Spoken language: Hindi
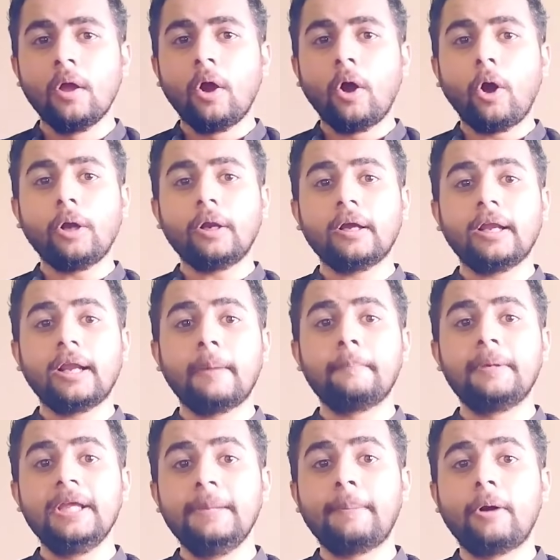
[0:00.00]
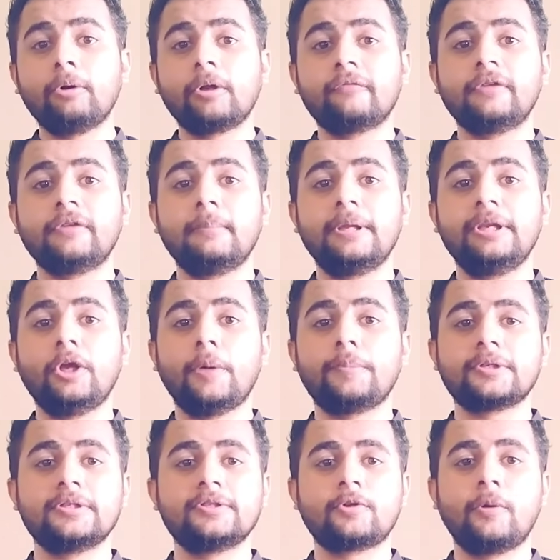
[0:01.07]
और अगर आप डीप आउट ऑफ द मनी
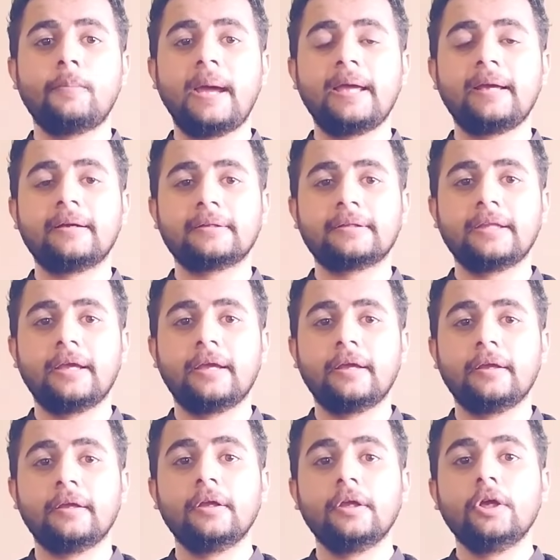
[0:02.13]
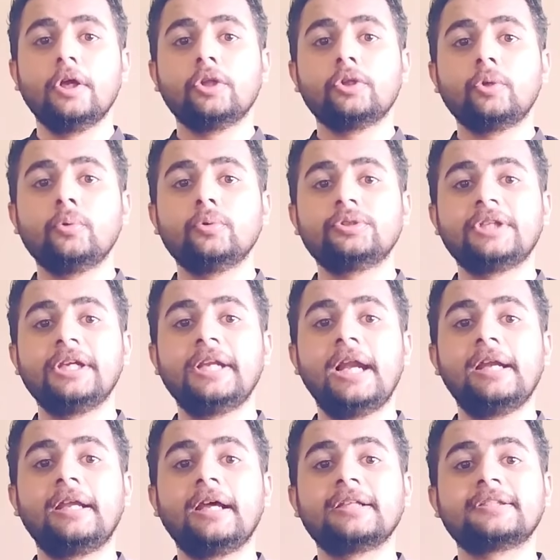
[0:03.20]
ऑप्शंस को बाय करते हैं तो उसकी
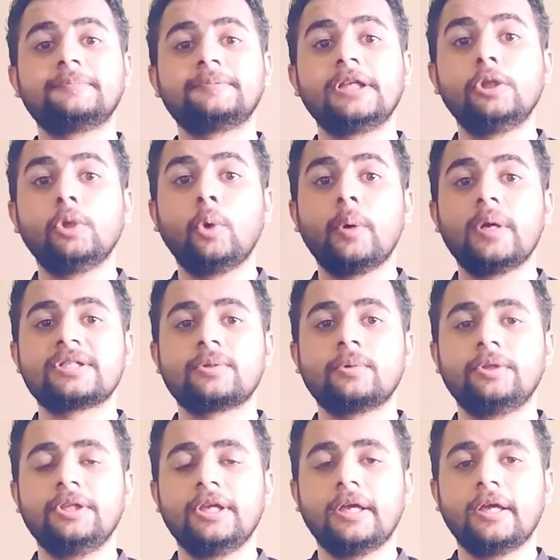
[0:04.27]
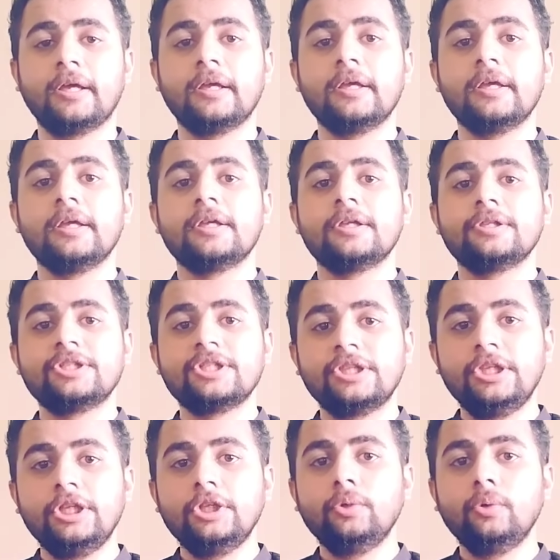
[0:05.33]
डेल्टा सबसे लोएस्ट होती है
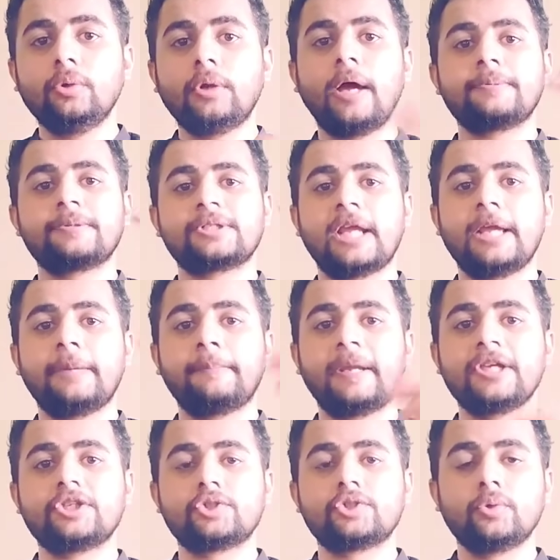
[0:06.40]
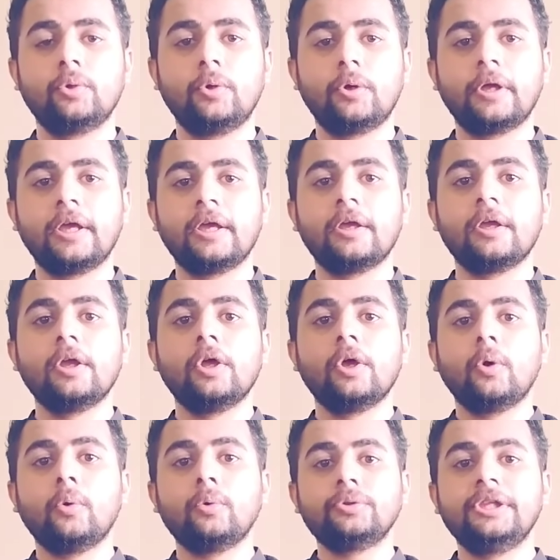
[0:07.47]
जितनी दूर आप स्ट्राइक प्राइस चुनोगे
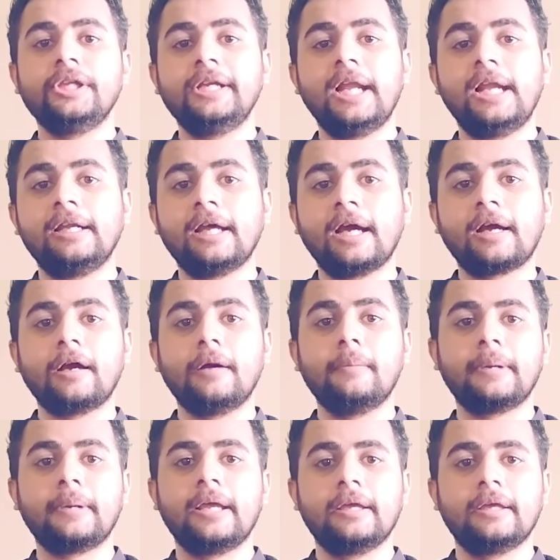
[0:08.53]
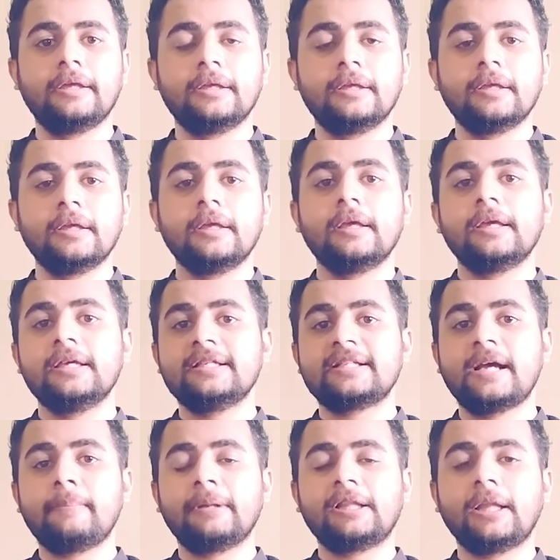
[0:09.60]
उतनी डेल्टा कम रहेगी
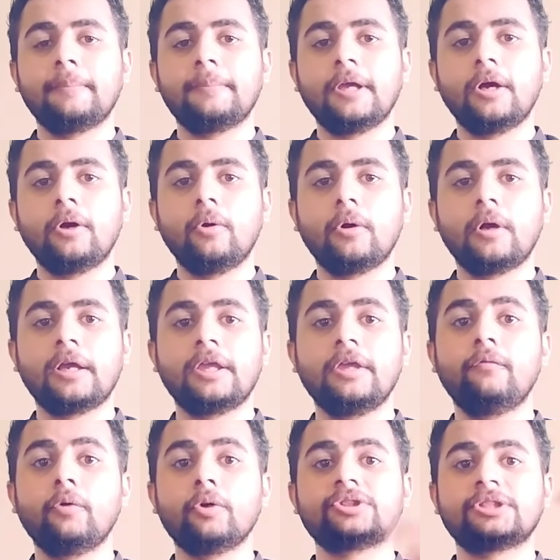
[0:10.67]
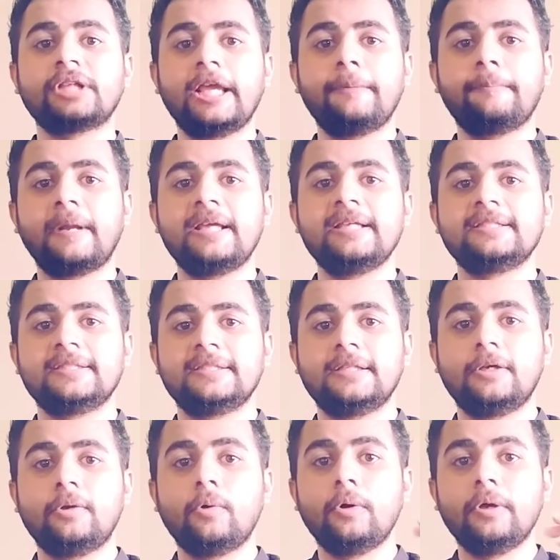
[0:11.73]
इसका मतलब यह होगा कि वो स्ट्राइक प्राइस
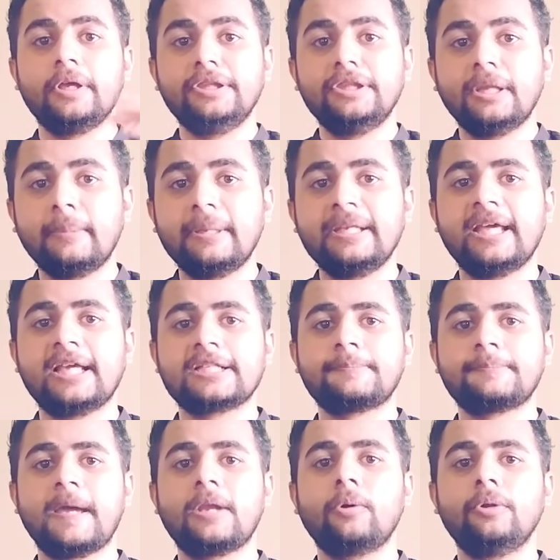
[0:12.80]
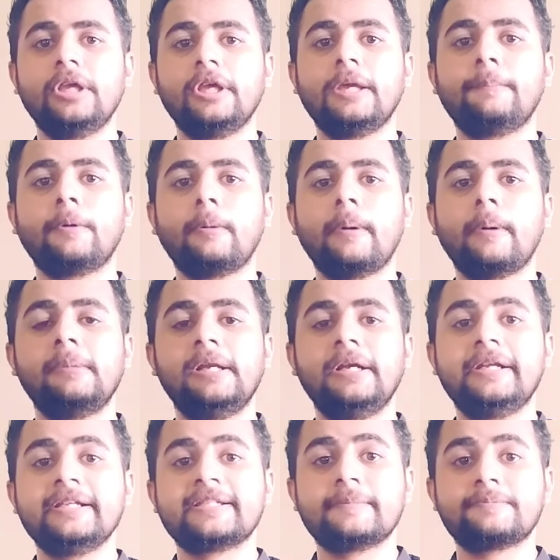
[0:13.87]
को इन द मनी एक्सपायर होने की
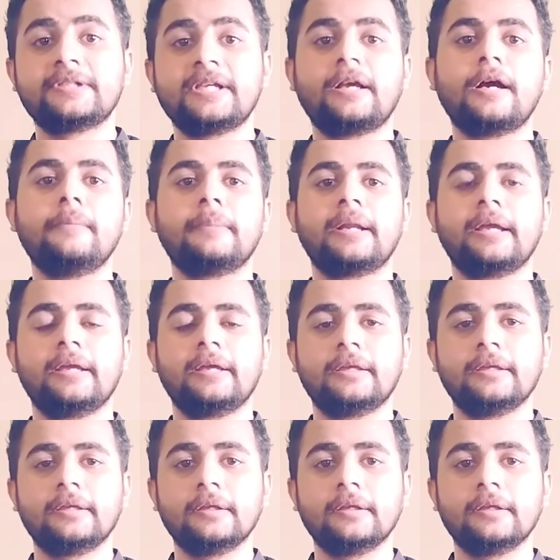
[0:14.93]
प्रोबेबिलिटी सबसे कम रहेगी